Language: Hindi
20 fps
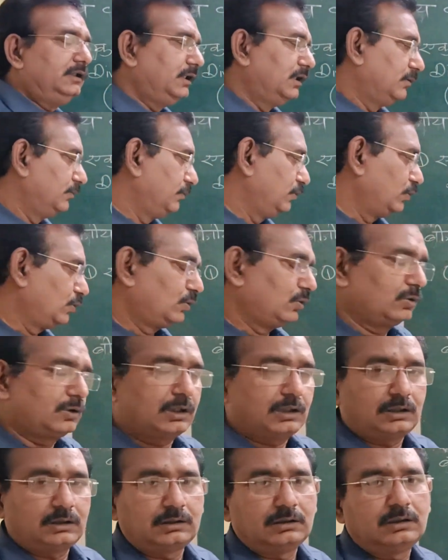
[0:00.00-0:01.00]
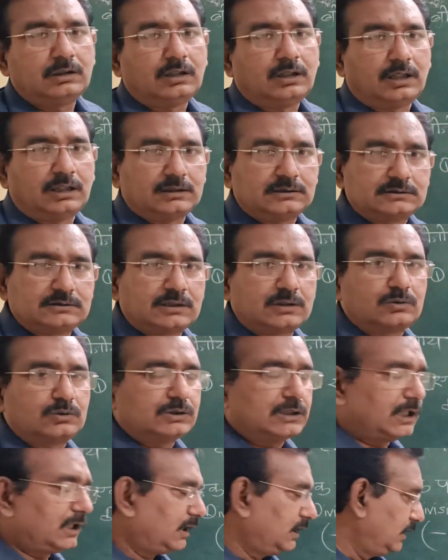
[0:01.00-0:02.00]
ये हम लोगों का आंसर
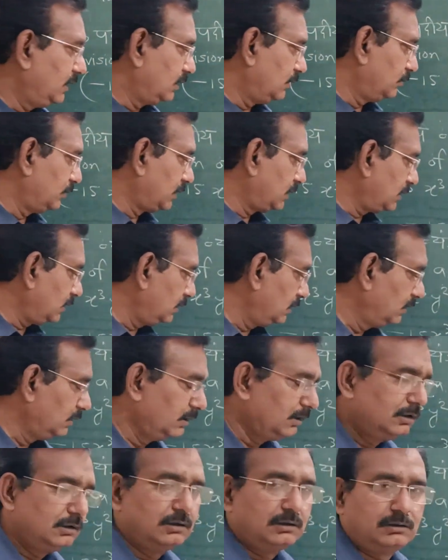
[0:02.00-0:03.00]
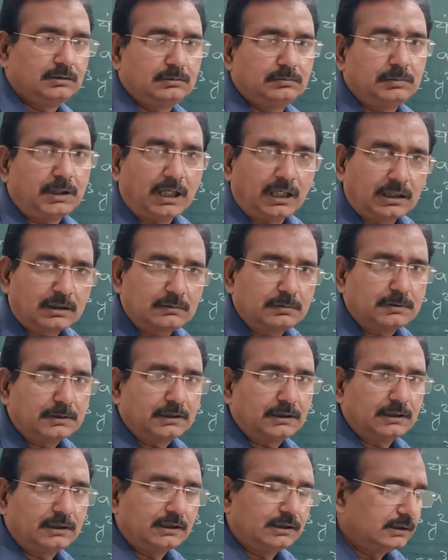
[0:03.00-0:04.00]
हो जाएगा ये हमारा
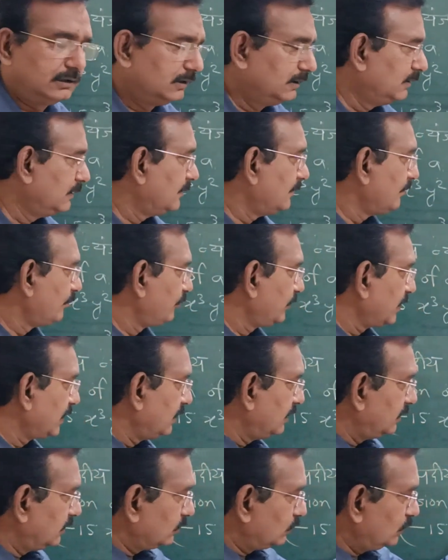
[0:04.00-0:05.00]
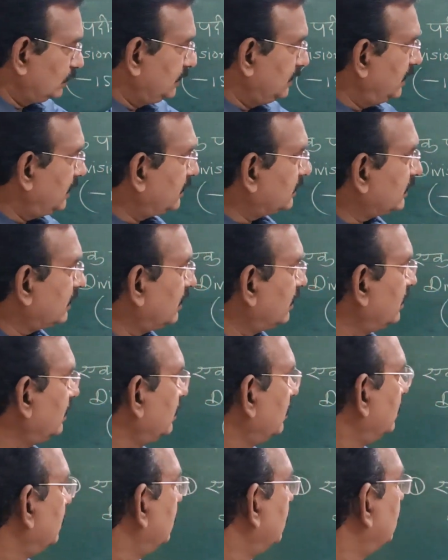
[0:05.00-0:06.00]
भागफल है तो ये था
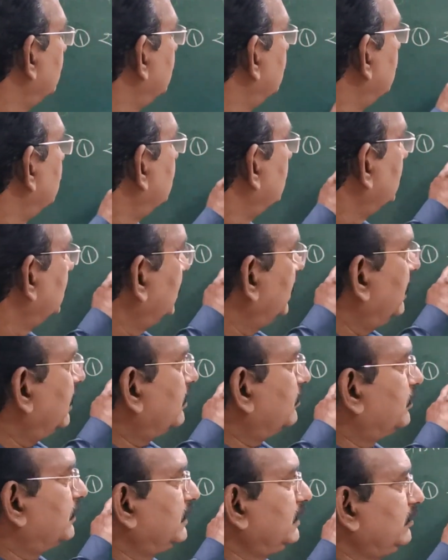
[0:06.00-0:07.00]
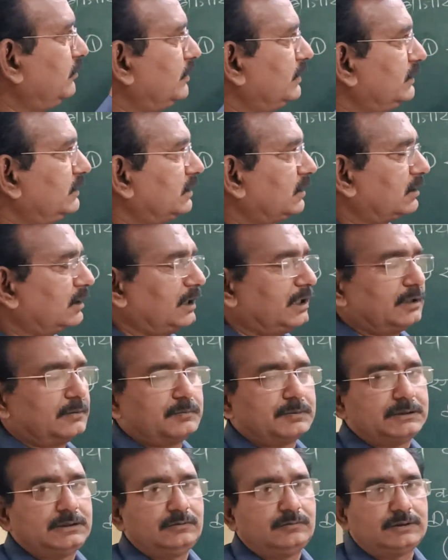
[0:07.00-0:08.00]
एक परिव्यंजक का
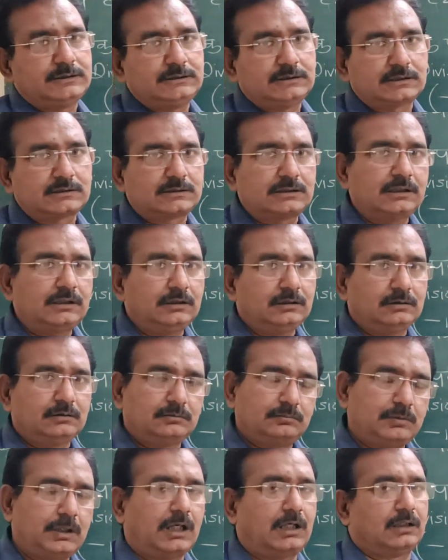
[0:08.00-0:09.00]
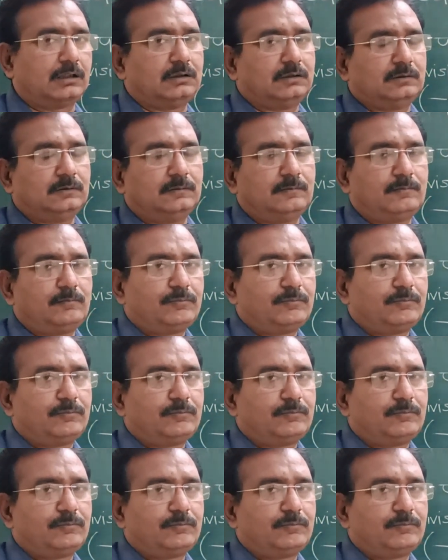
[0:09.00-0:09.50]
एक परिव्यंजक से भाग